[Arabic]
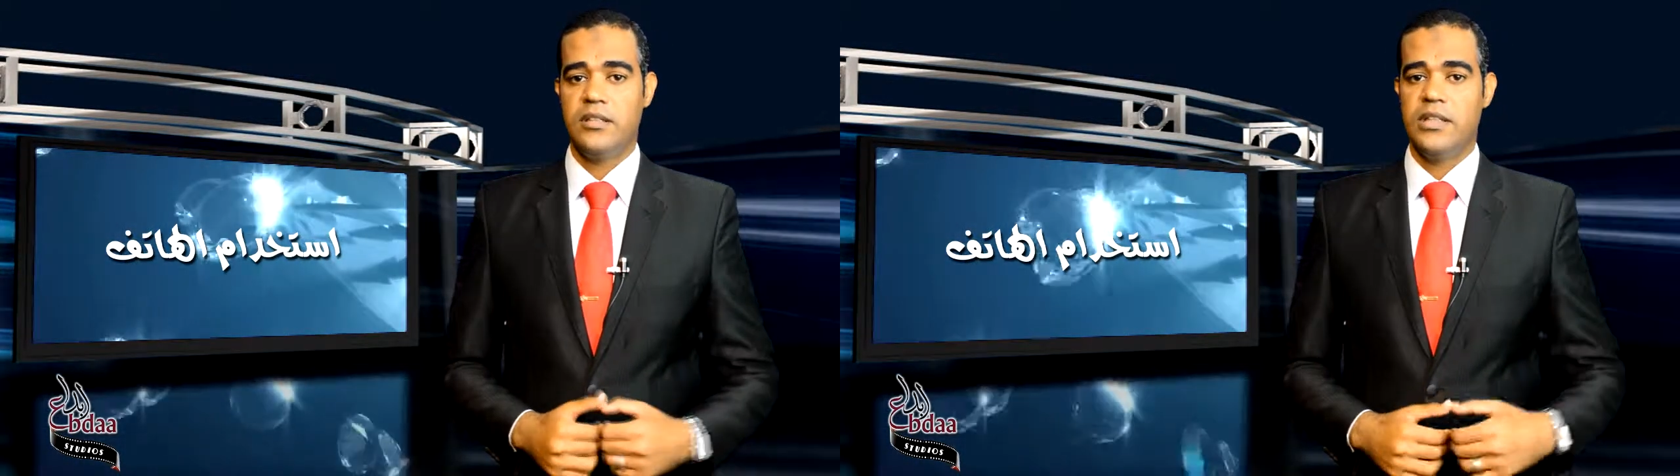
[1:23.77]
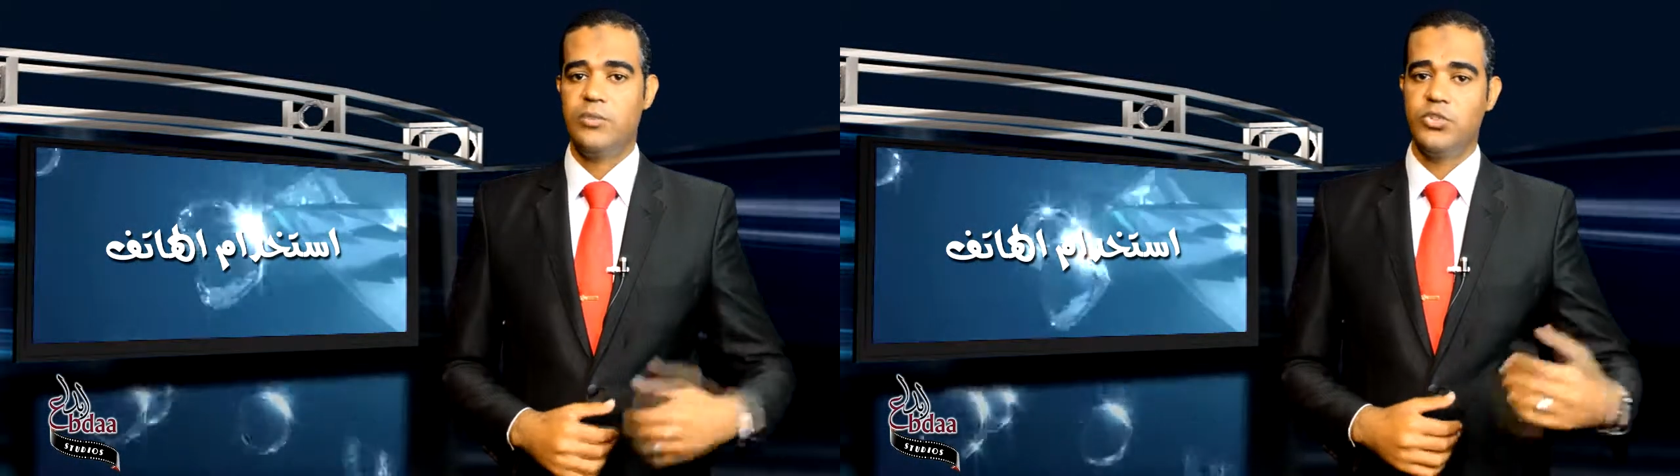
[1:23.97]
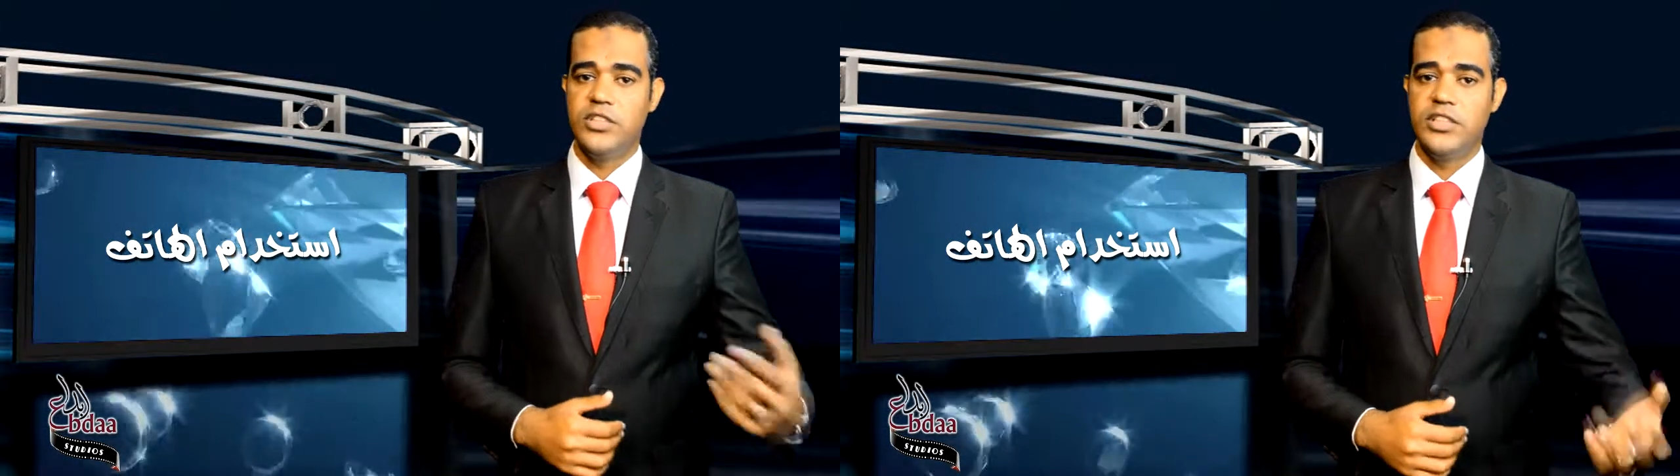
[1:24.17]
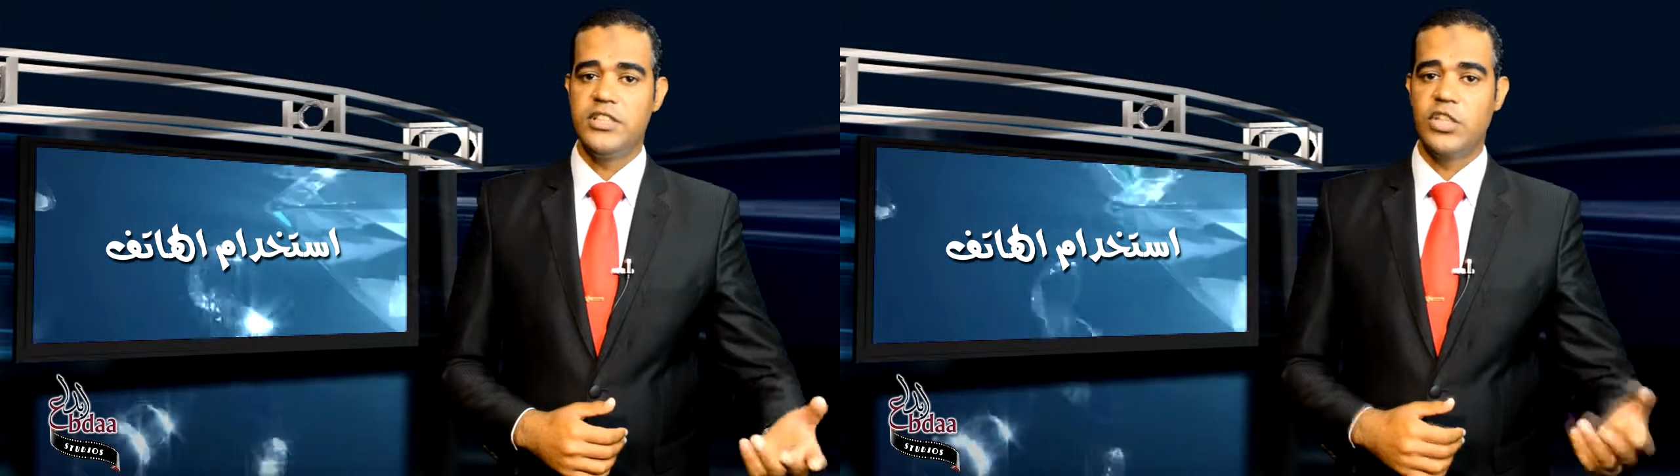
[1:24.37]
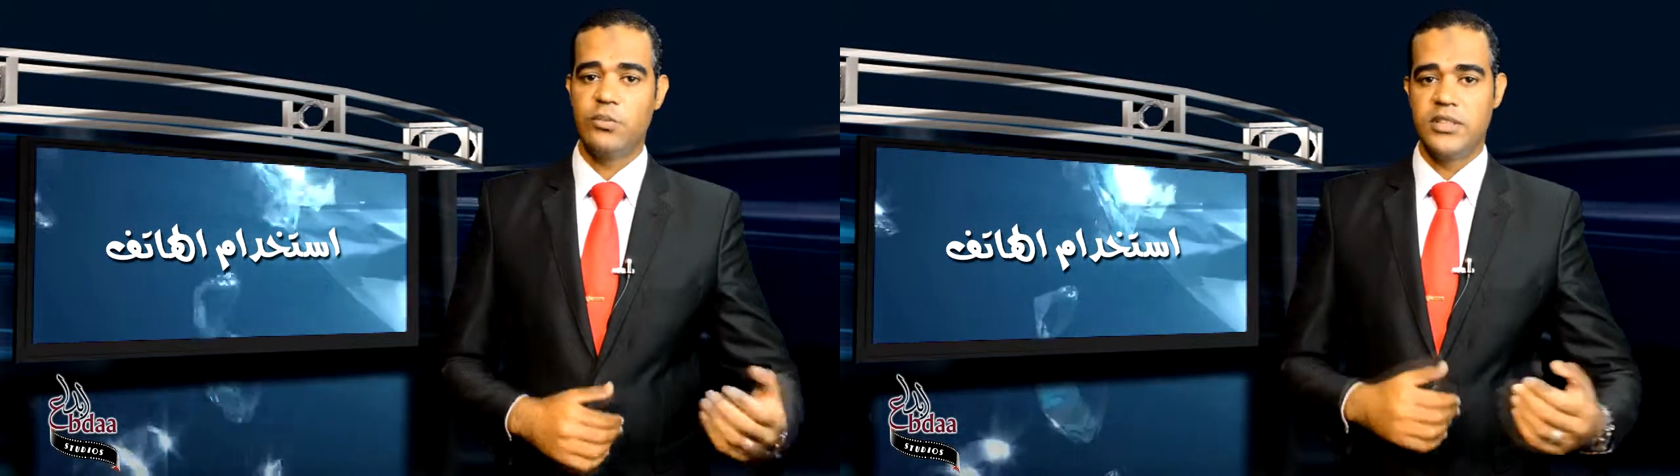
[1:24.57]

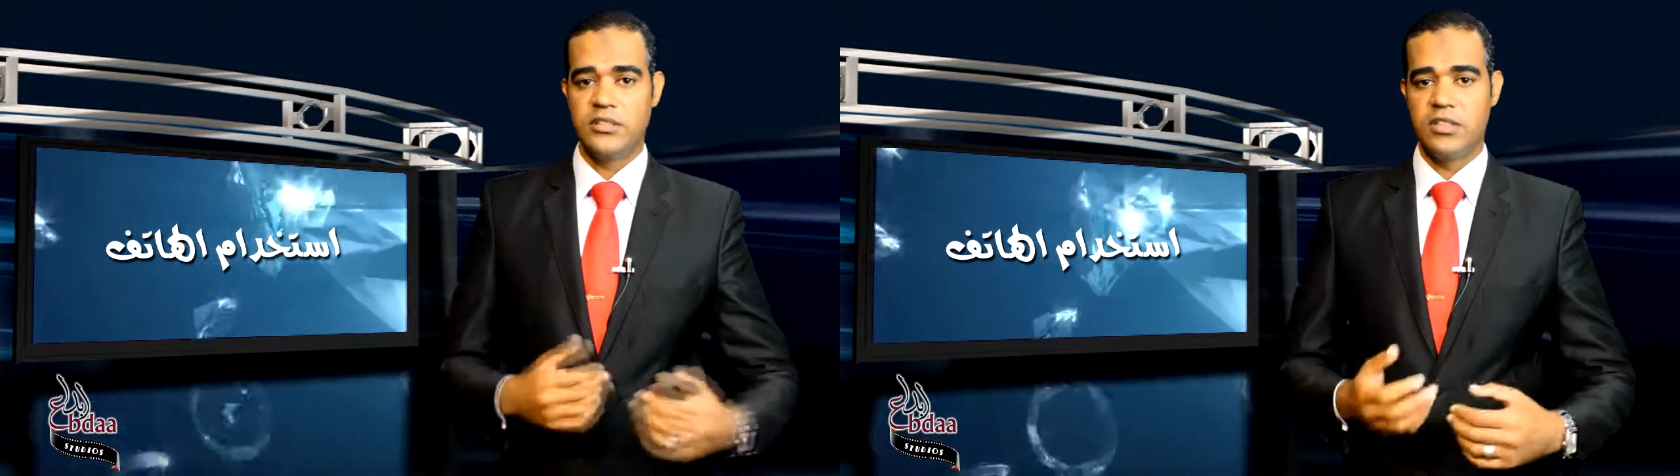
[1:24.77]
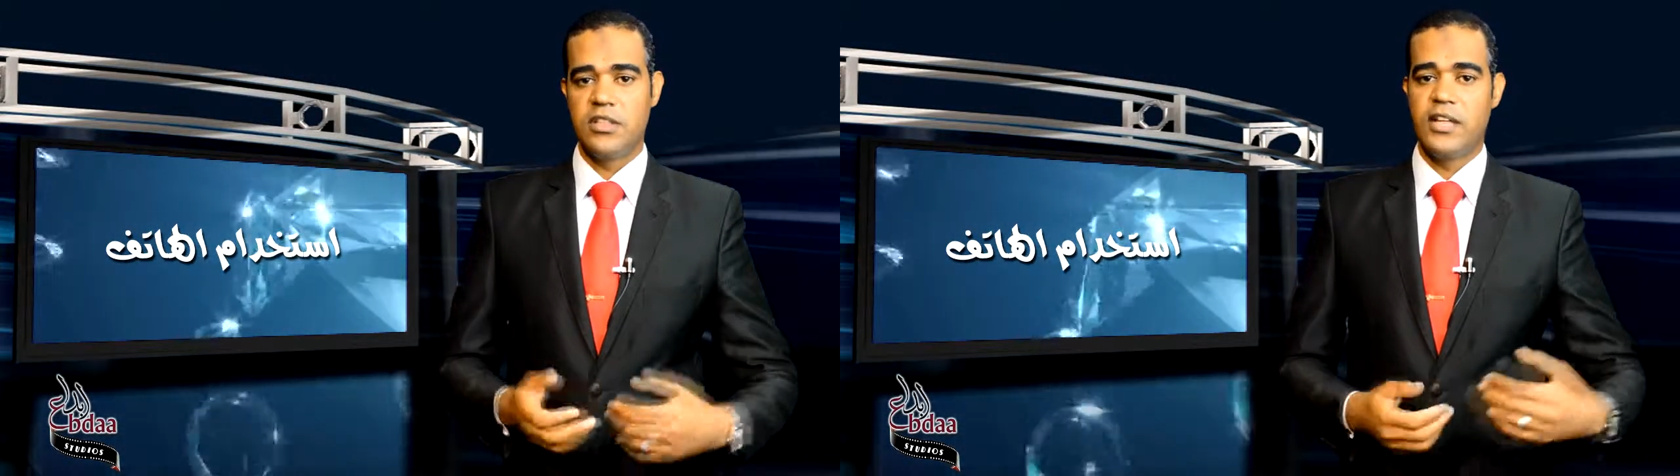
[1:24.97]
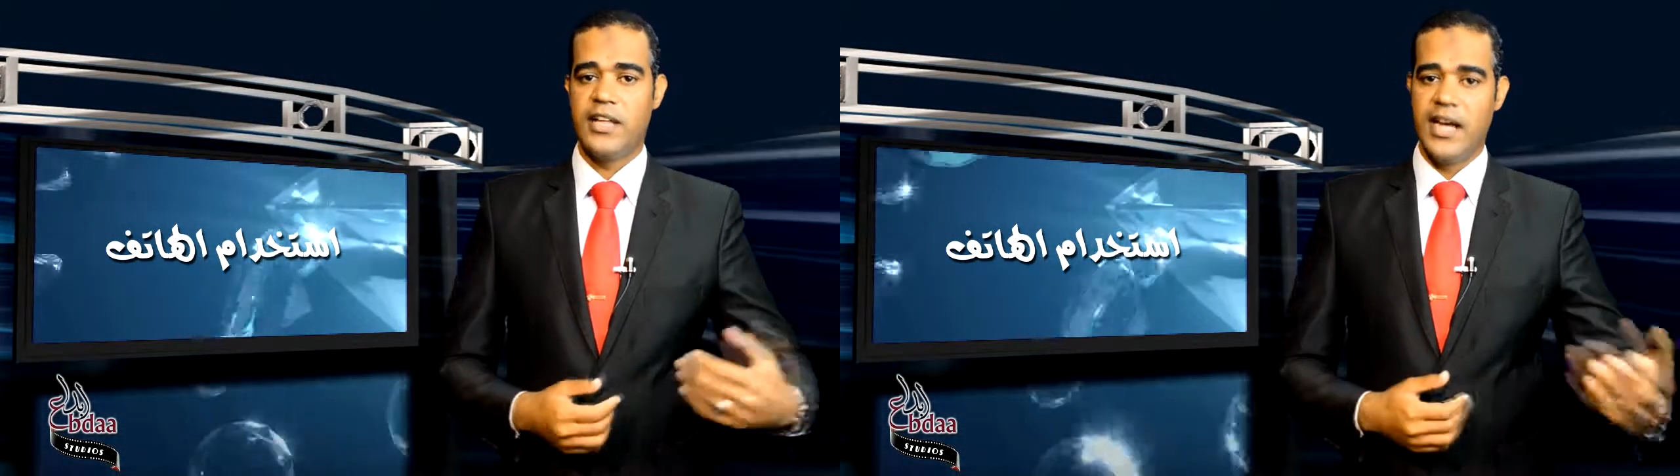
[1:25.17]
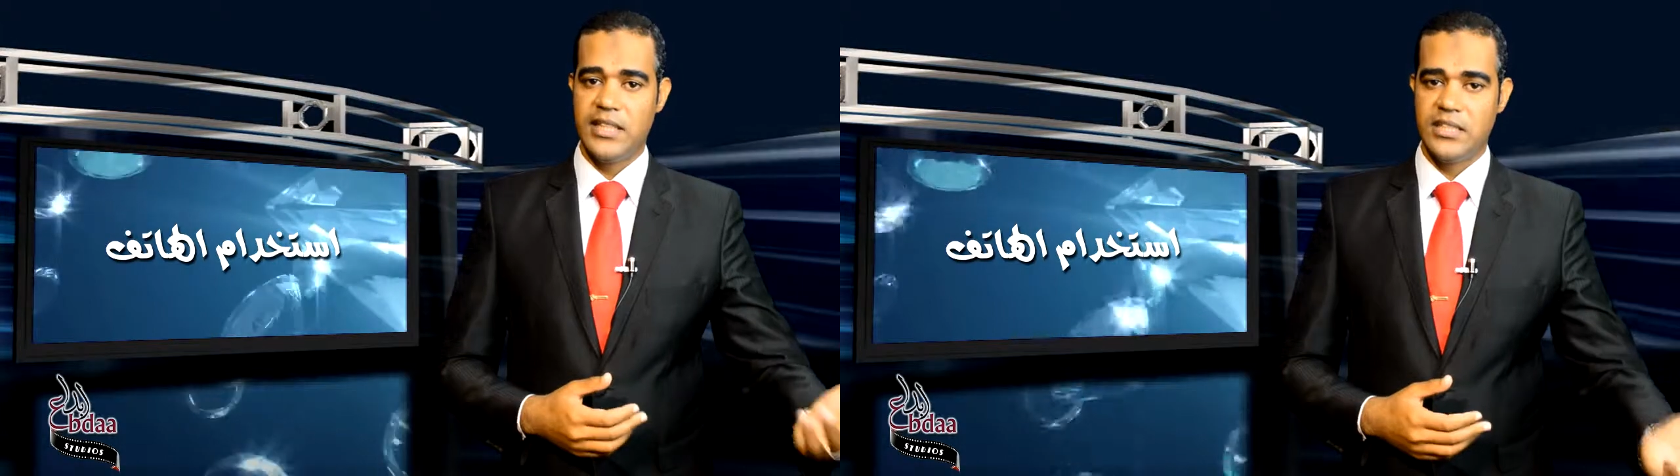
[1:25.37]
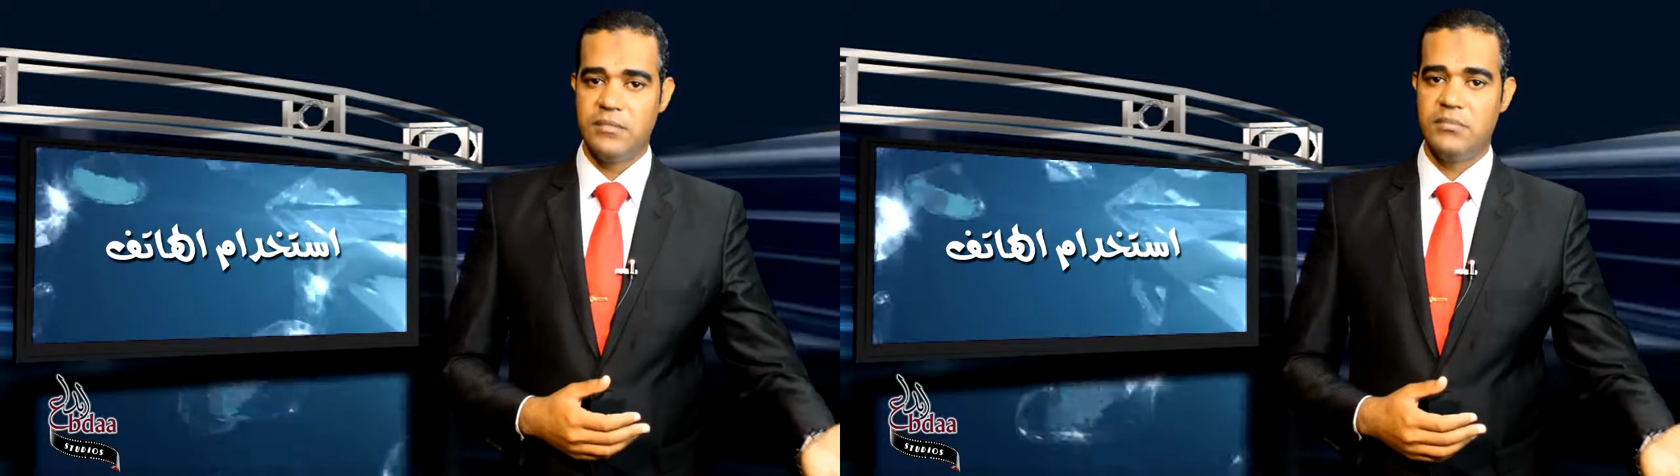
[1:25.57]
لمدير او بدي تقرير
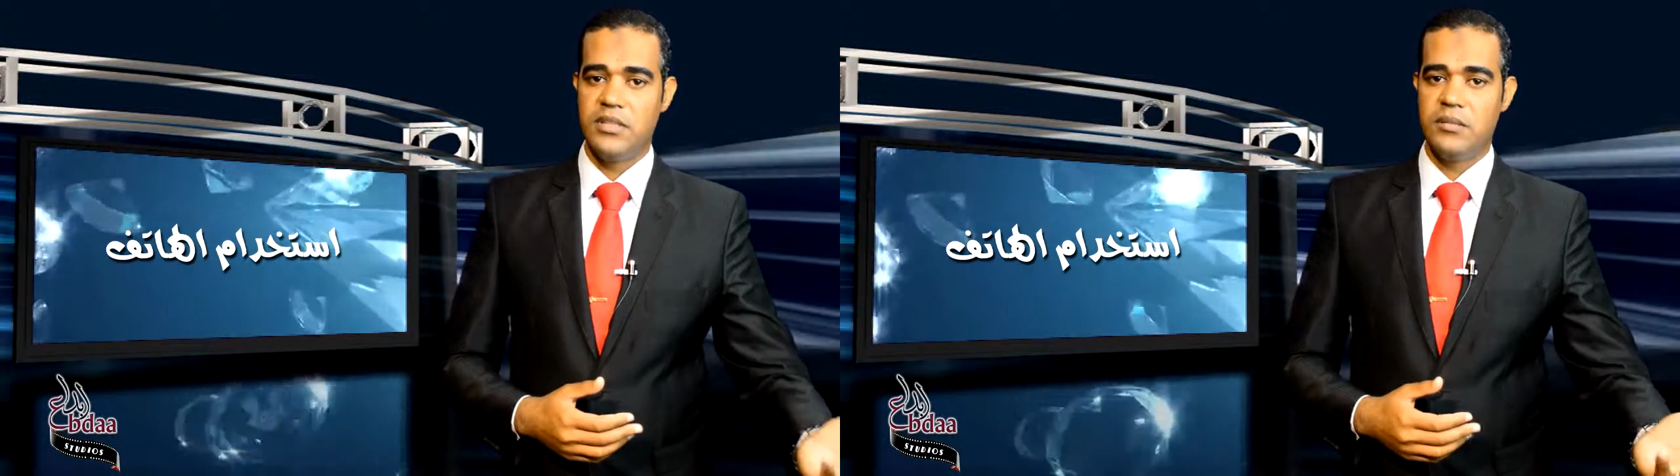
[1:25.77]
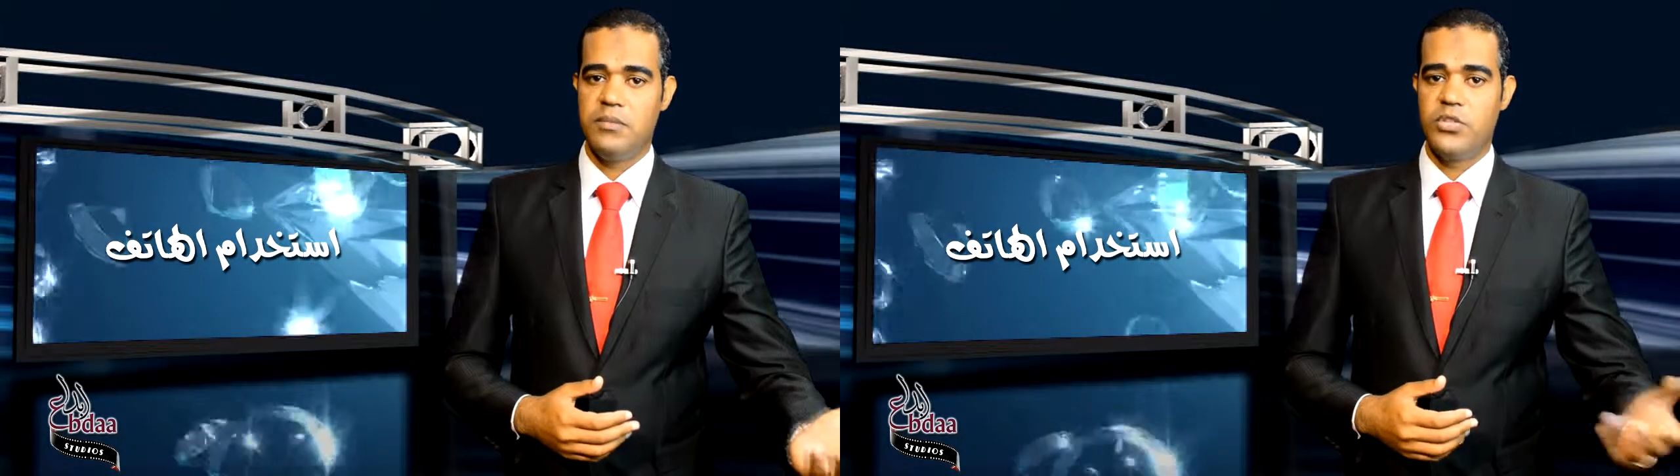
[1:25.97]
لحد من,